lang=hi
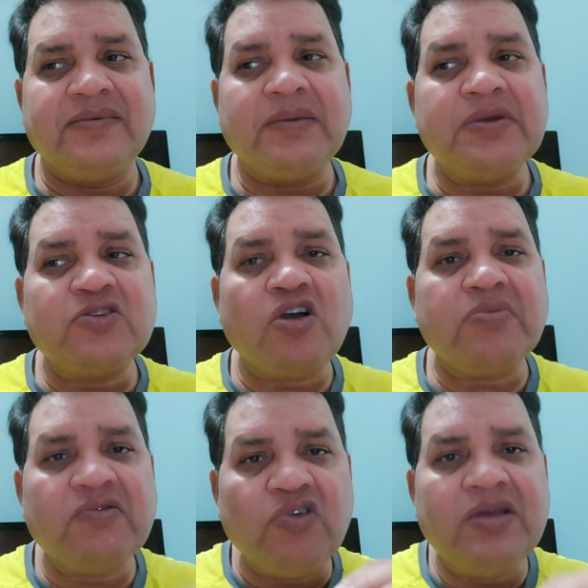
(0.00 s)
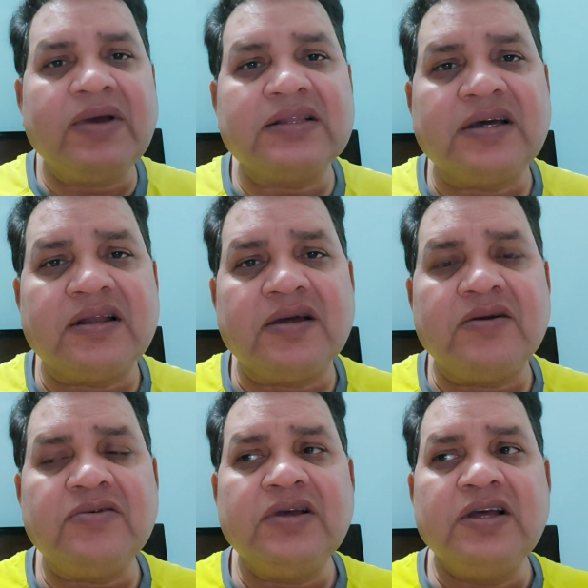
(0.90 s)
मैं अपने टॉक में वही बात कर रहा
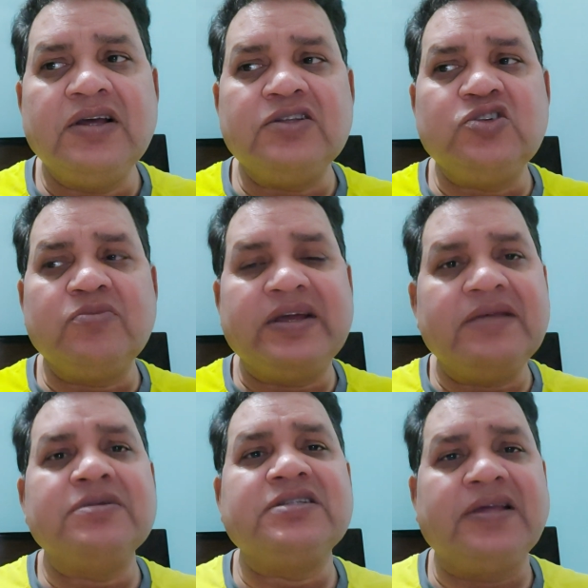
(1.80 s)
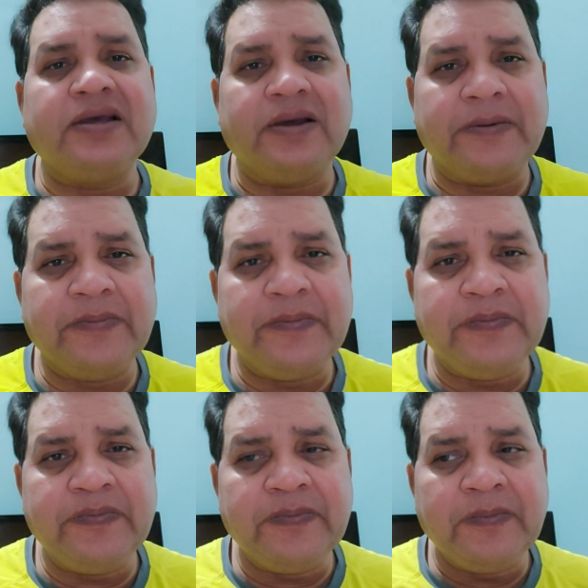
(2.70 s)
हूँ जो मैंने मिस किया
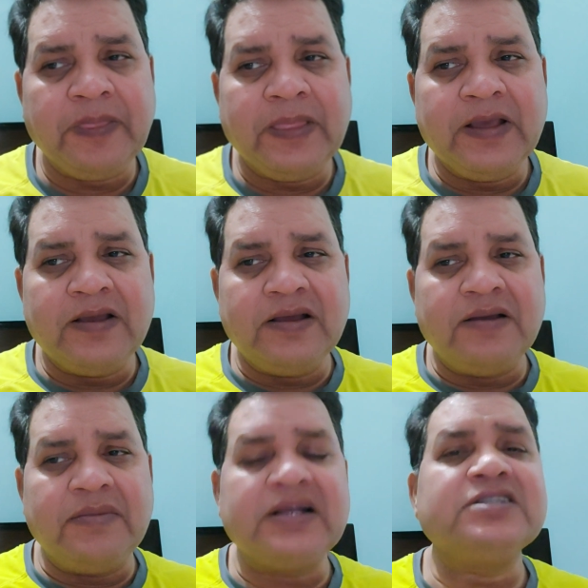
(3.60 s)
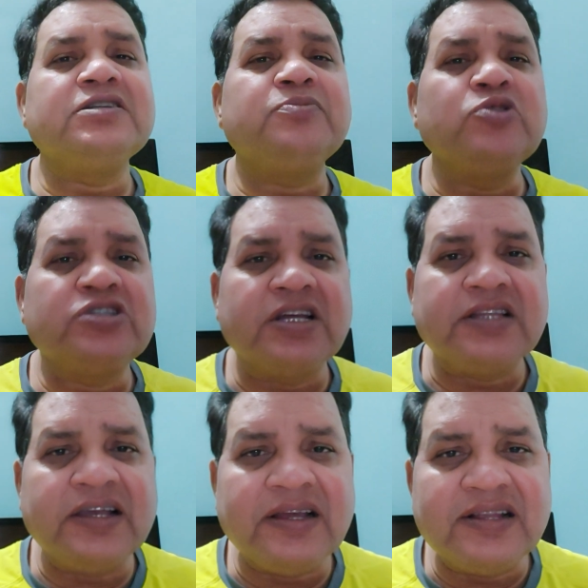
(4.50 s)
मैं किसी से पूछता
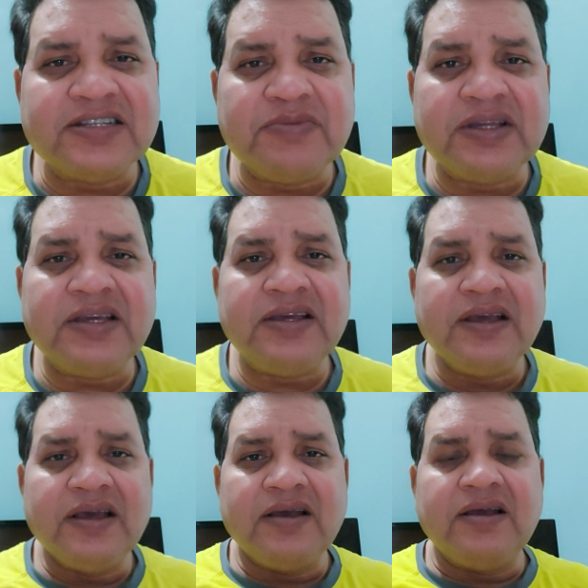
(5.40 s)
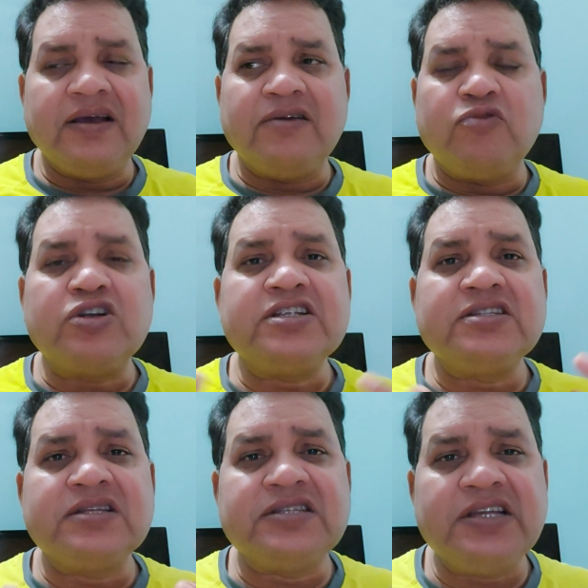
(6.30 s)
था एल में कि वॉट
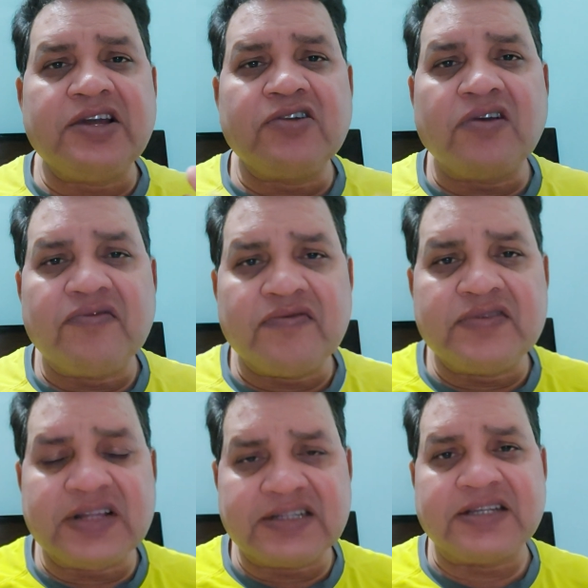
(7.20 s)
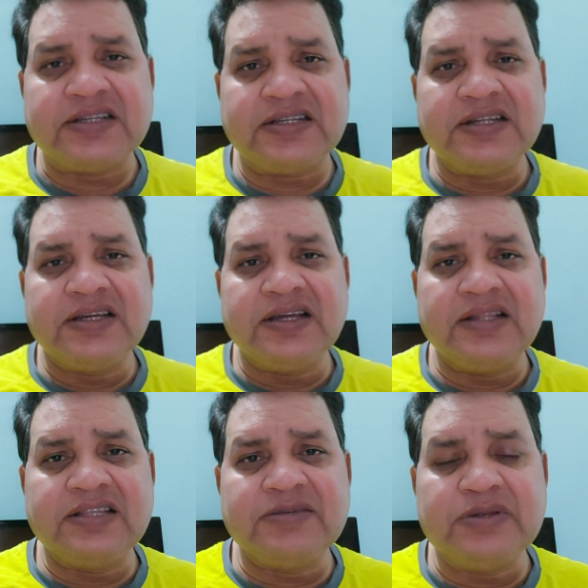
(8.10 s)
इज़ द सीक्रेट ऑफ सक्सेस
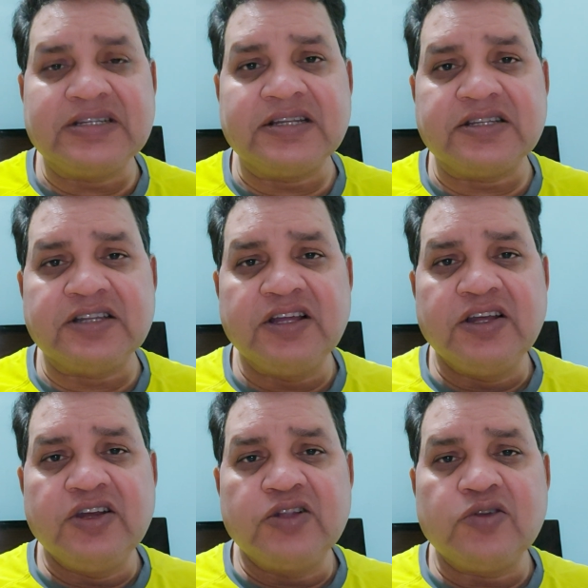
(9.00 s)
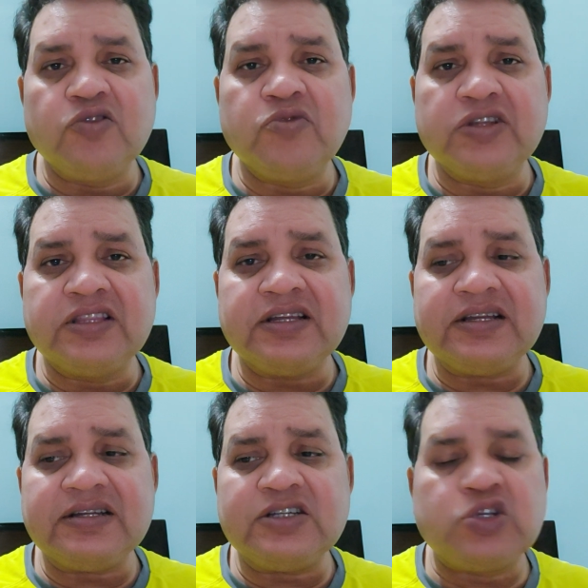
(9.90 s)
इन दिस बिजनेस तो लोग बोलते थे
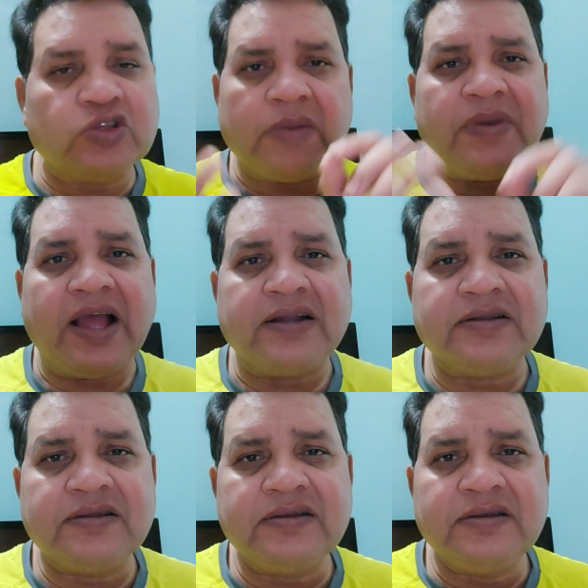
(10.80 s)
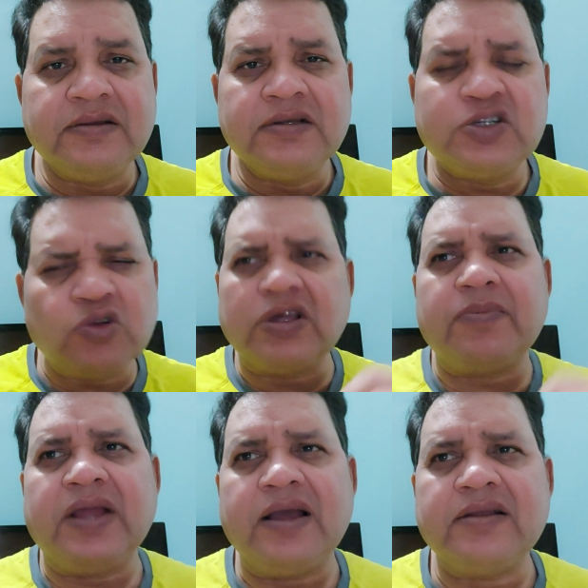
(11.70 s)
शो द प्लान शो द
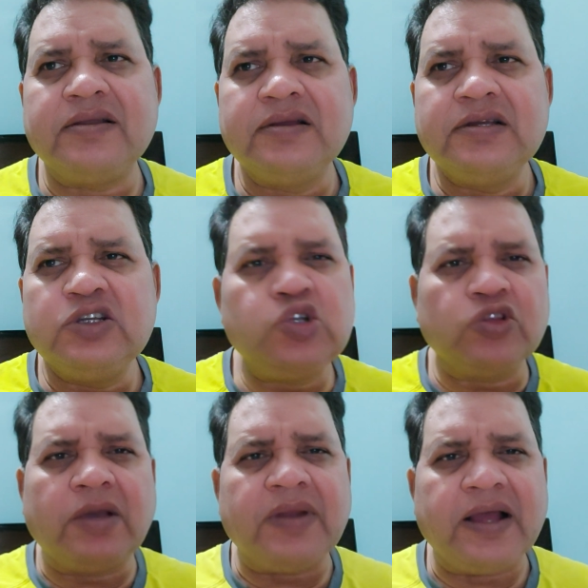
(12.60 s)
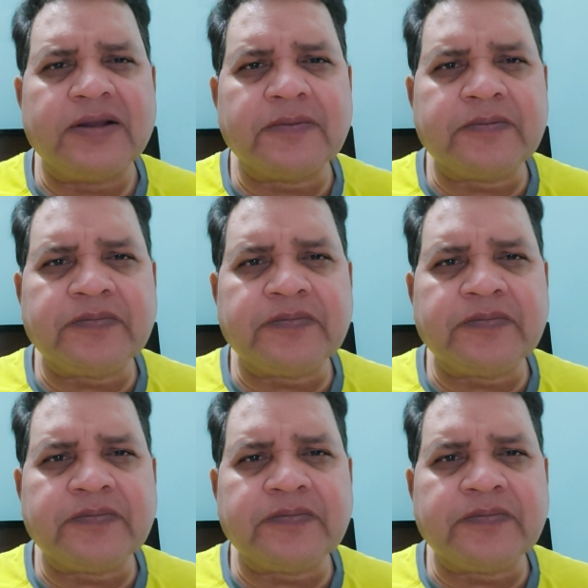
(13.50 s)
प्लान शो द प्लान